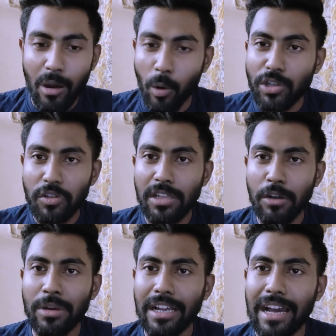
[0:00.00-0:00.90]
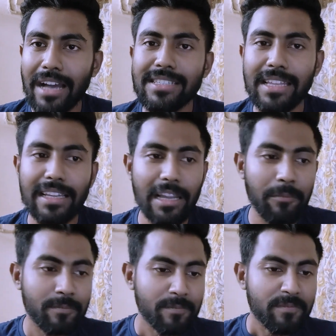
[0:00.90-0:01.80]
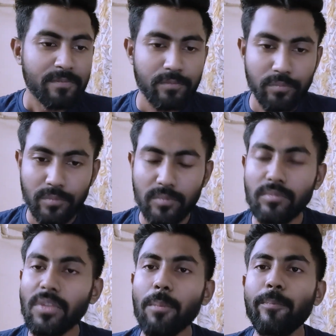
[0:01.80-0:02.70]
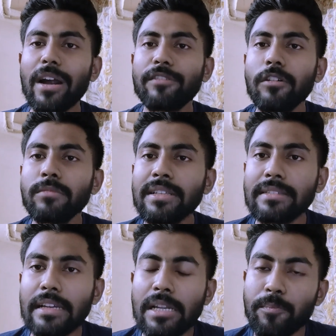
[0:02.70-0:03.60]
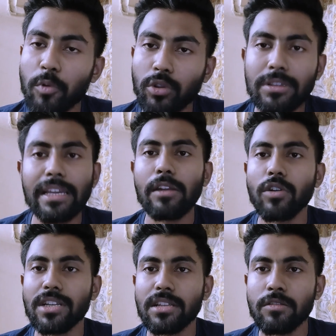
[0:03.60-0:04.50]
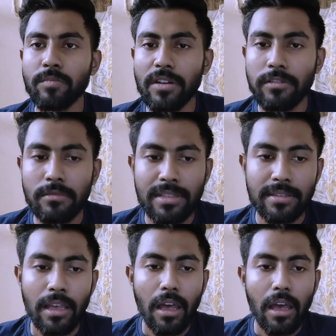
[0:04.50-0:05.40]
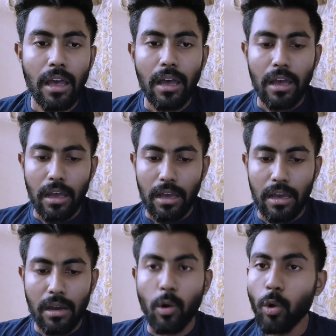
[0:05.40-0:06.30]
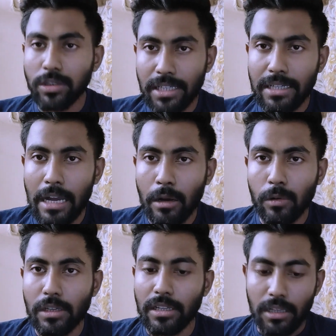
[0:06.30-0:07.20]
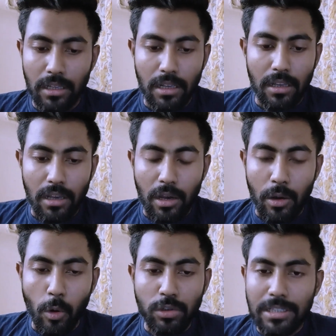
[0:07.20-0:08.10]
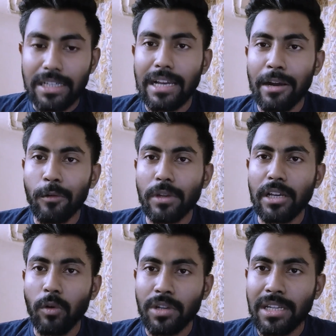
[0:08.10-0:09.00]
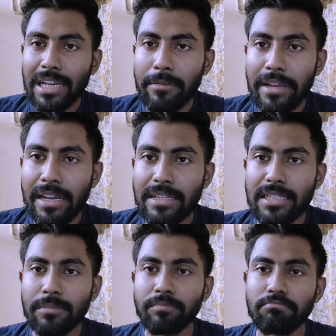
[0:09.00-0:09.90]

হইচতে এরকম একটা কাজ দেখলাম পারফরমেন্স এখানে প্রত্যেকের অসাধারণ পারফরমেন্স কৌশিক গাঙ্গুলি কৌশিক গাঙ্গুলি কনিনিকা ব্যানার্জি